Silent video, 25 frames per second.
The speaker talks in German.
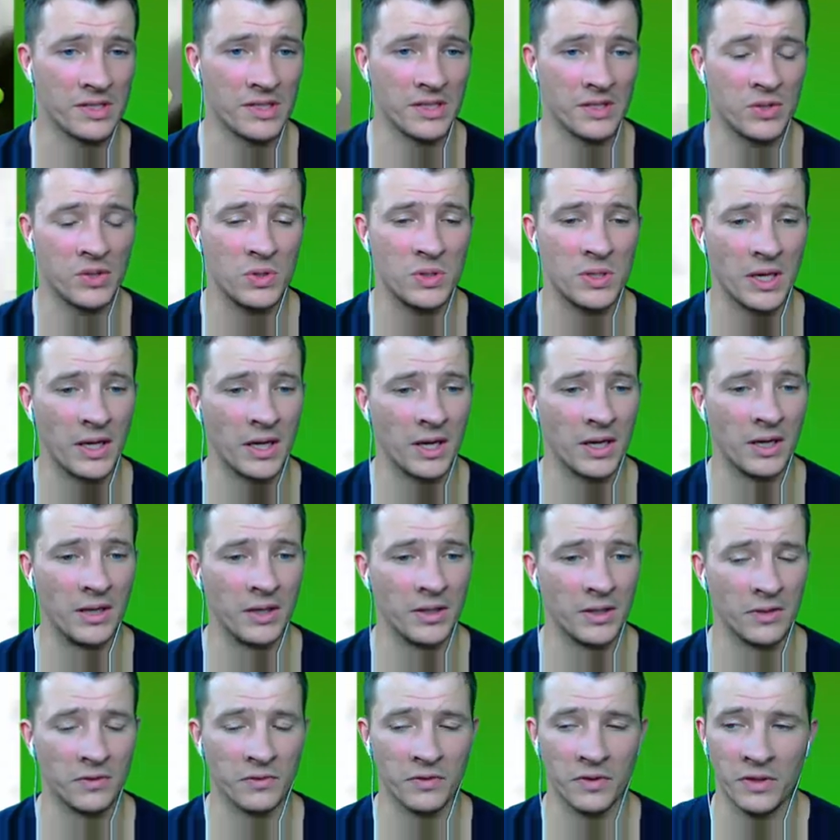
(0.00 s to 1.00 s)
das ist natürlich
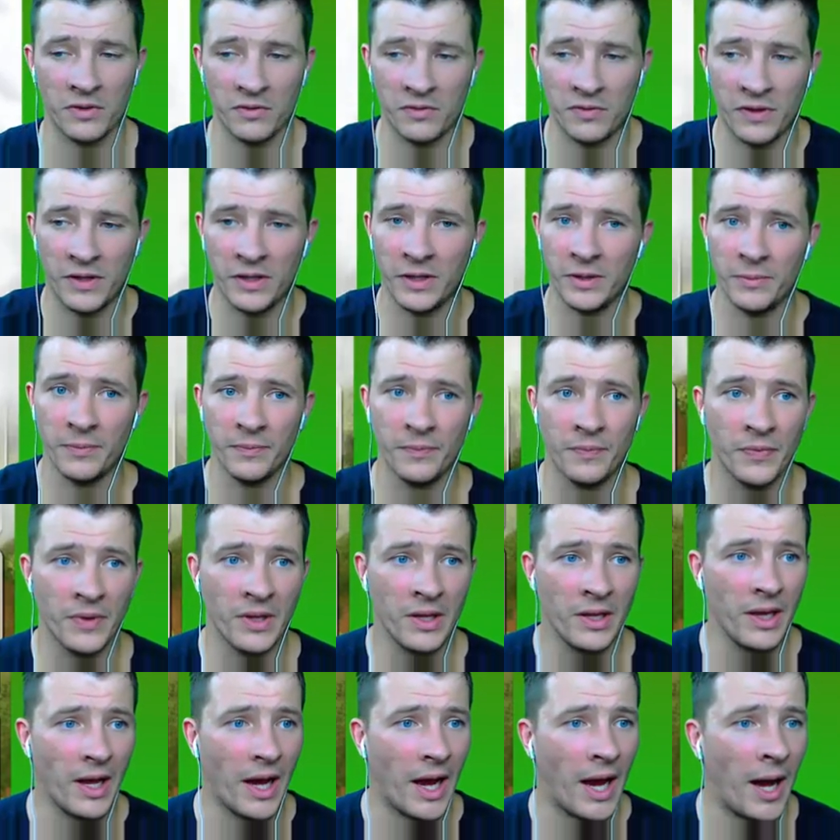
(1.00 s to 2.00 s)
ärgerlich, auf jeden Fall.
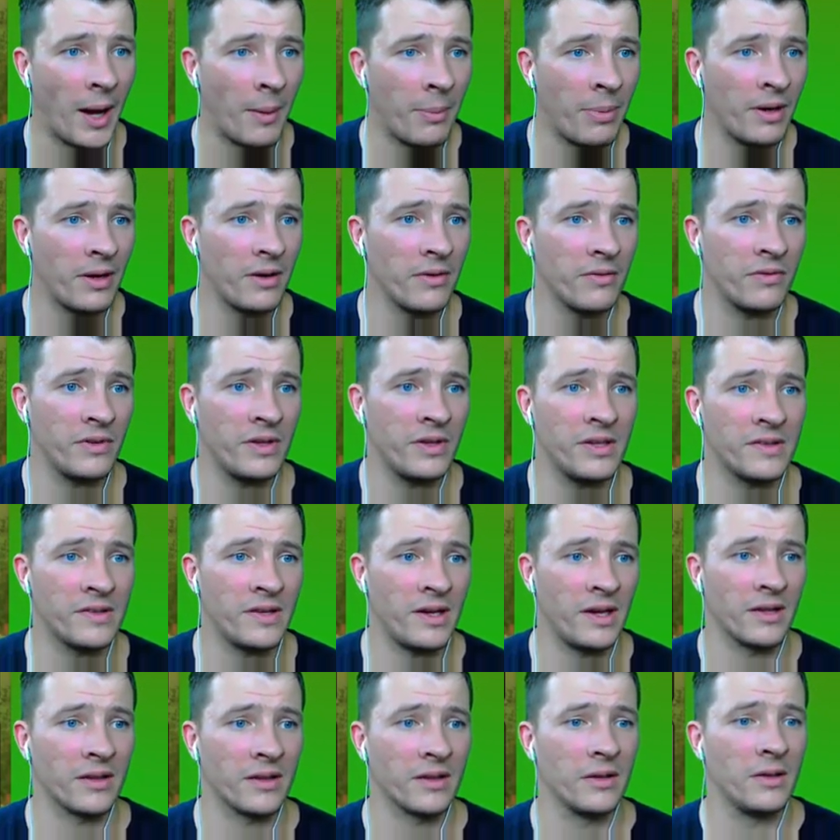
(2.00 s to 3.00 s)
Aber, wie
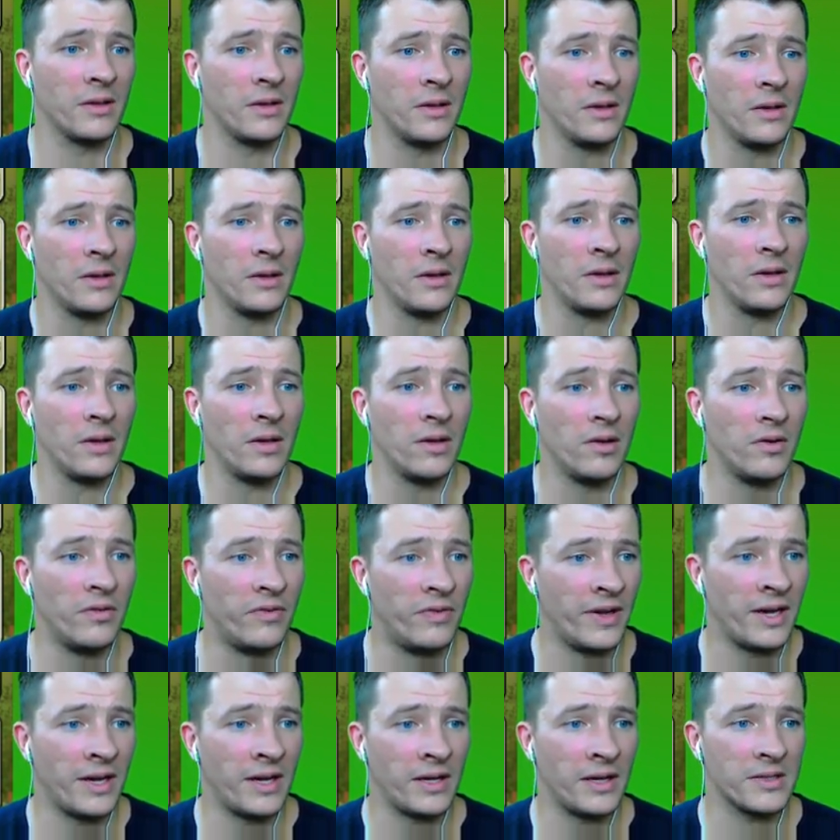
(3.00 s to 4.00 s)
gesagt,
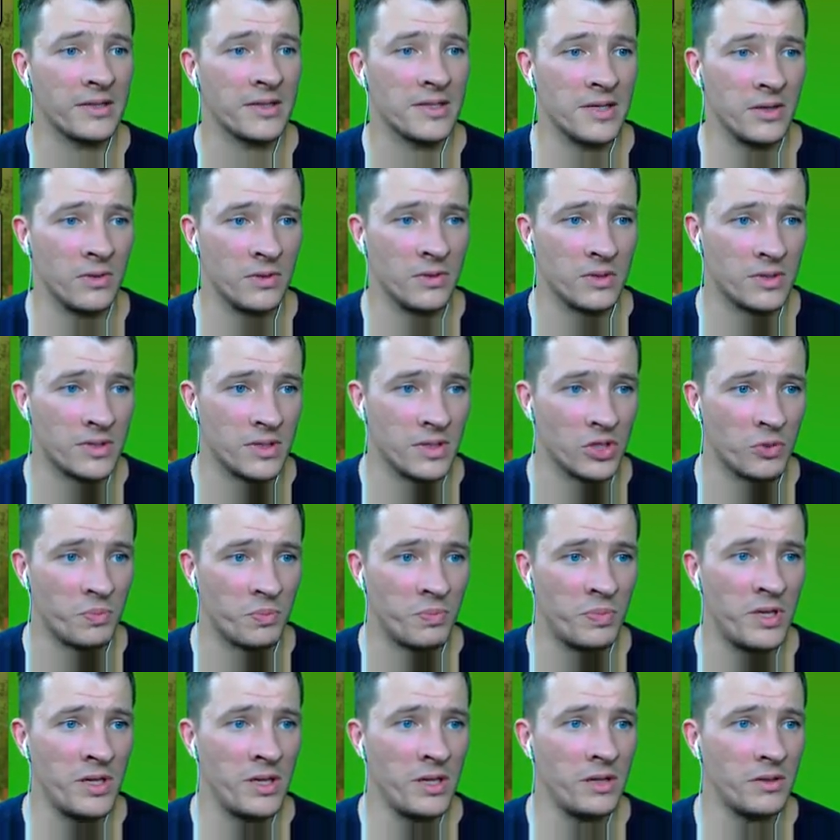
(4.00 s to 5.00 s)
wer COC
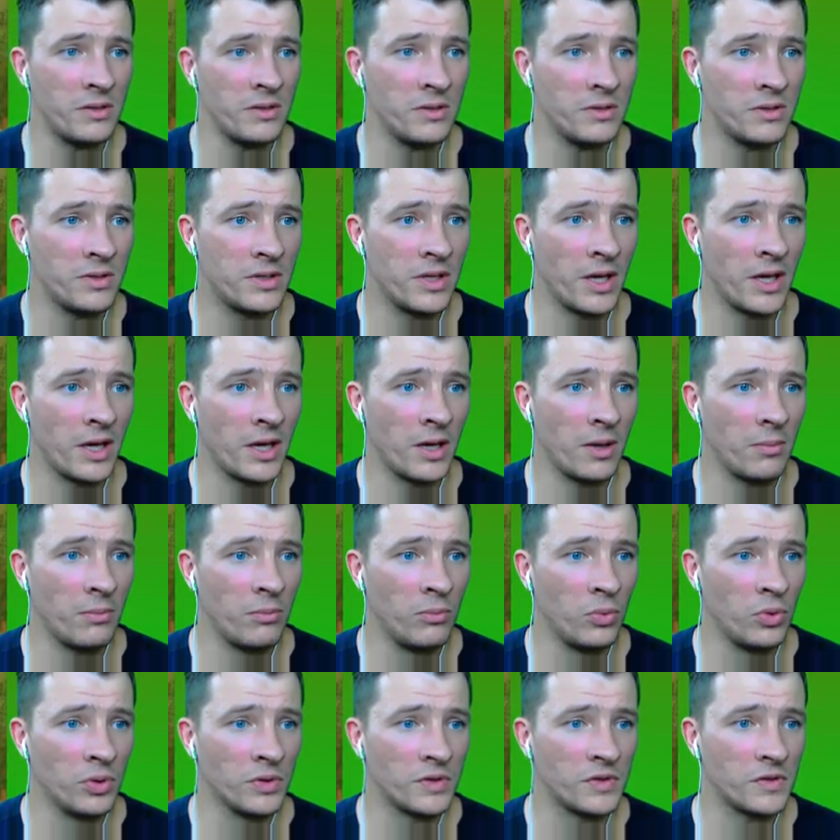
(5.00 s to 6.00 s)
spielt, der
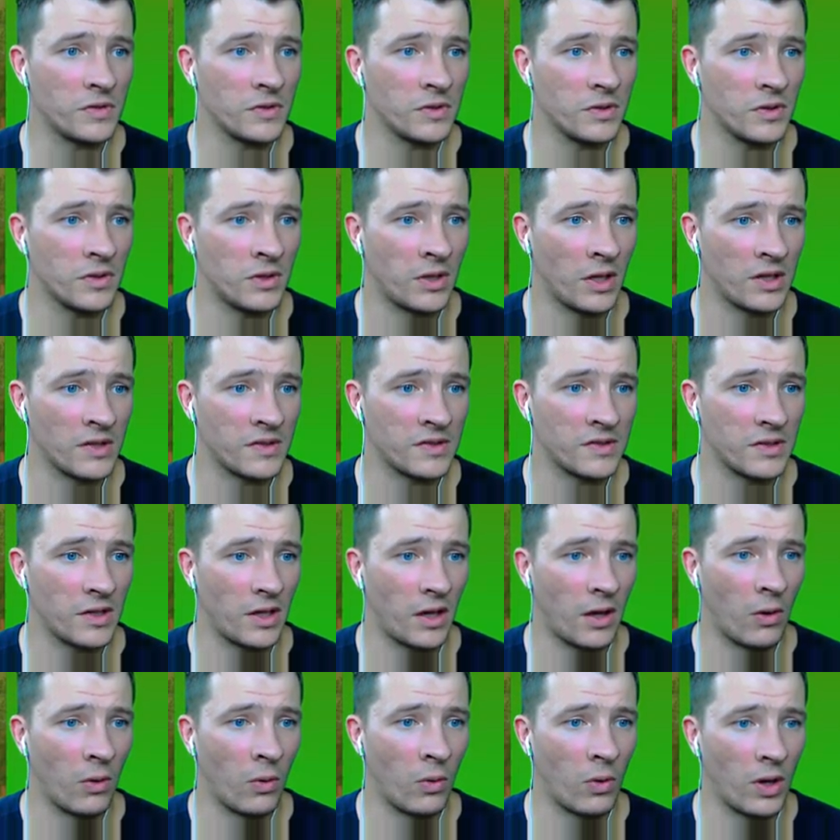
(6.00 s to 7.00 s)
muss das
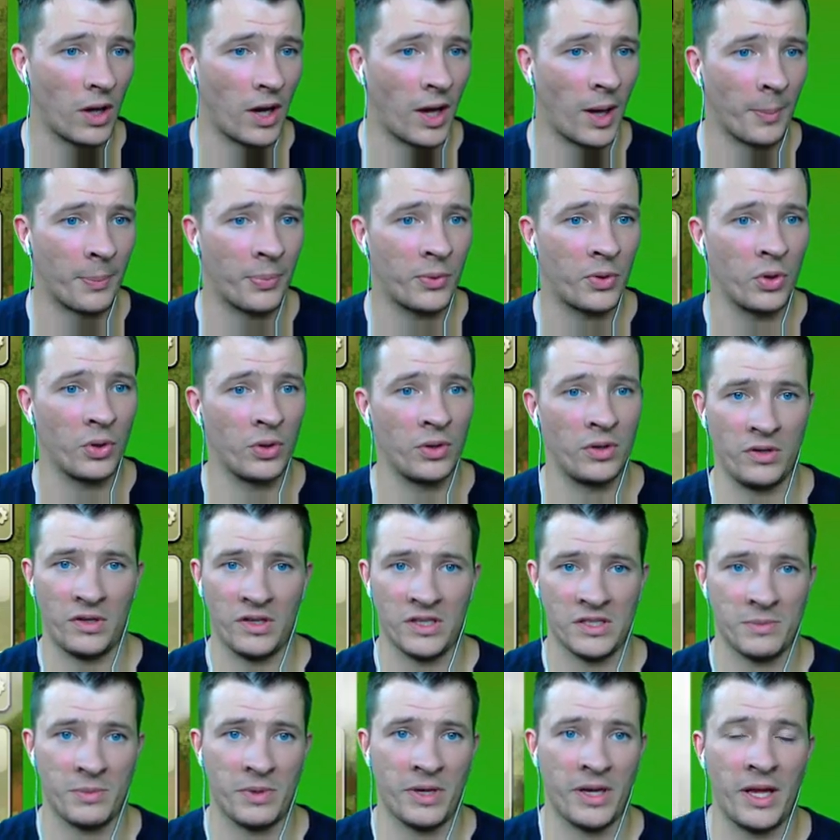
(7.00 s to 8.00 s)
auch abkönnen,
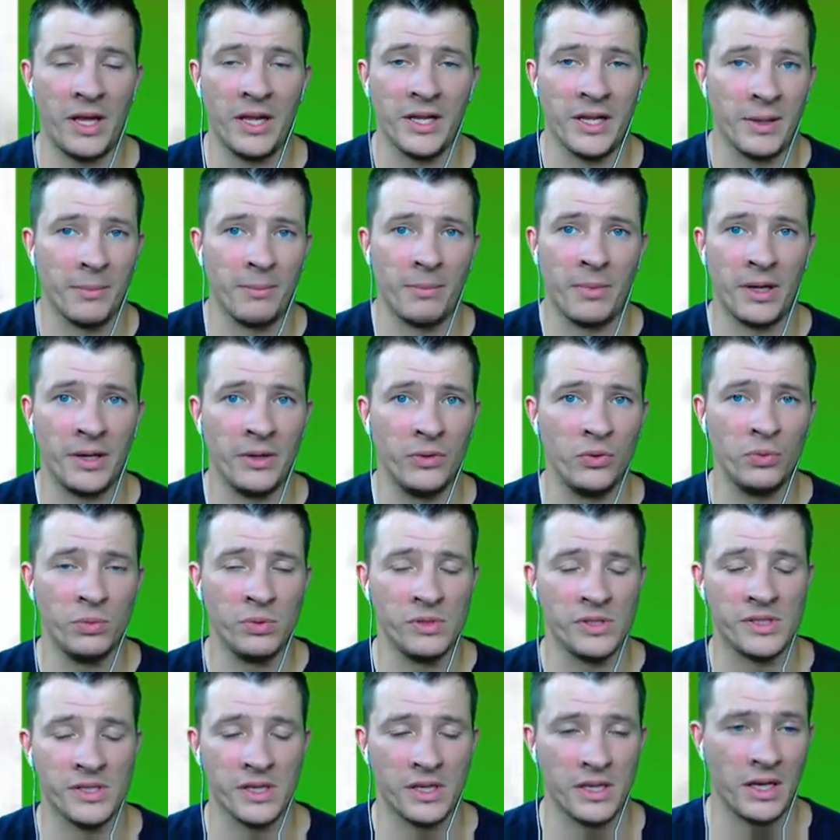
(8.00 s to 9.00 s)
dass man halt eben mal eine
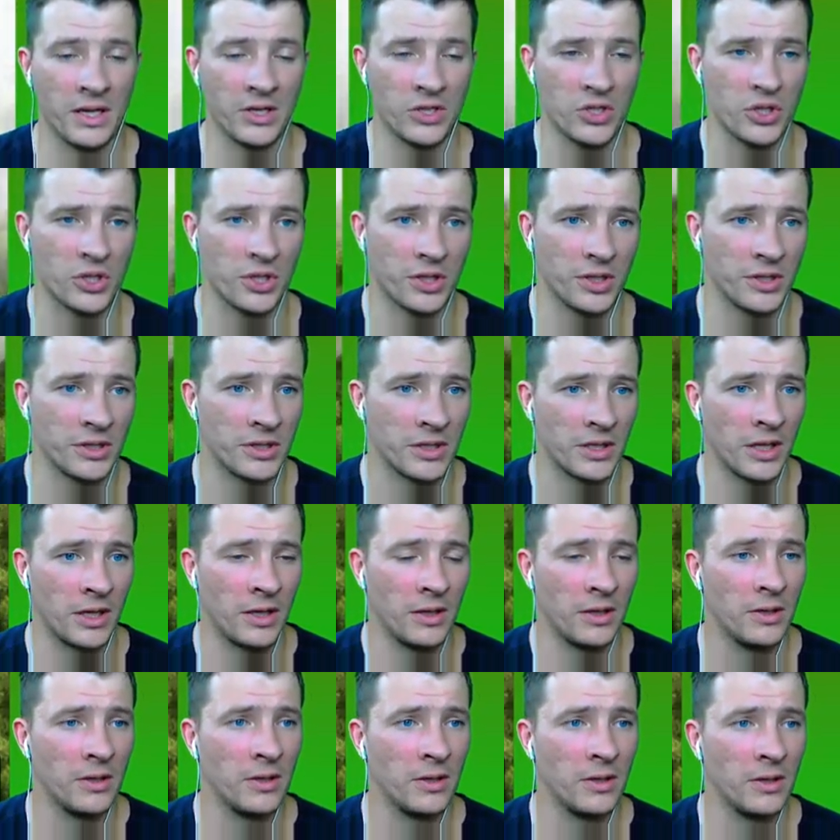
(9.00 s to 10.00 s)
übelste Klatsche kriegt,
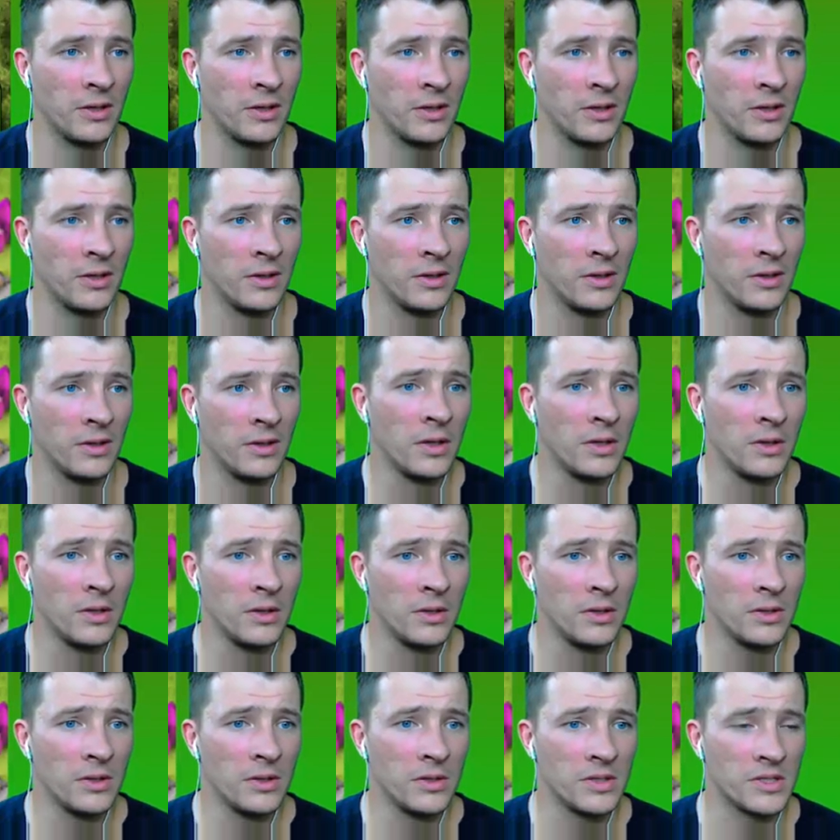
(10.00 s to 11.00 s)
klar.
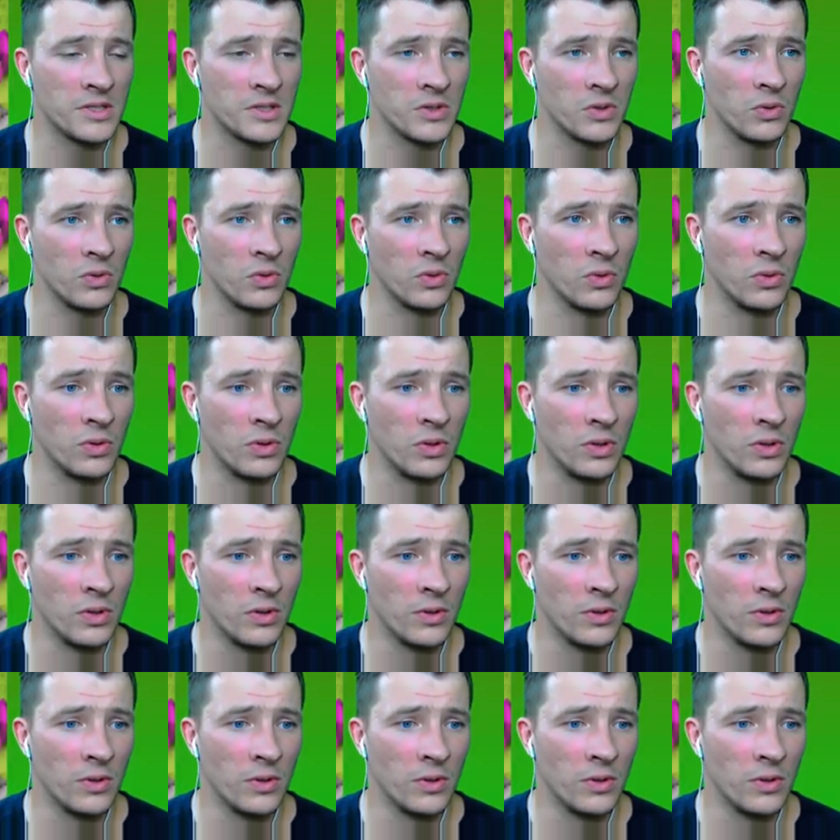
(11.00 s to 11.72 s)
So.